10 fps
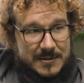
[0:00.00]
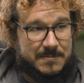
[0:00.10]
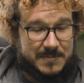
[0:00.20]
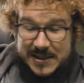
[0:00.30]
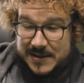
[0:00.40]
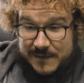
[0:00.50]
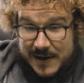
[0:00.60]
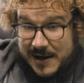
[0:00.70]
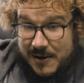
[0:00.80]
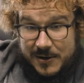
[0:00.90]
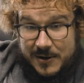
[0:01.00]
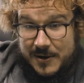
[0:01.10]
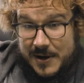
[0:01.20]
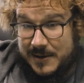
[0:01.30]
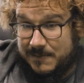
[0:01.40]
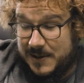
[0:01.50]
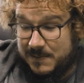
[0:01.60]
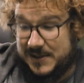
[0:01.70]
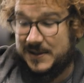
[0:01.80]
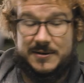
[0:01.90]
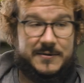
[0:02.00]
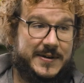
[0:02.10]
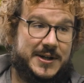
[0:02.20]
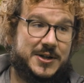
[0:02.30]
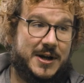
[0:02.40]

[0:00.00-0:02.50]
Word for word: im besten Fall auch noch äh, mit Business Innovation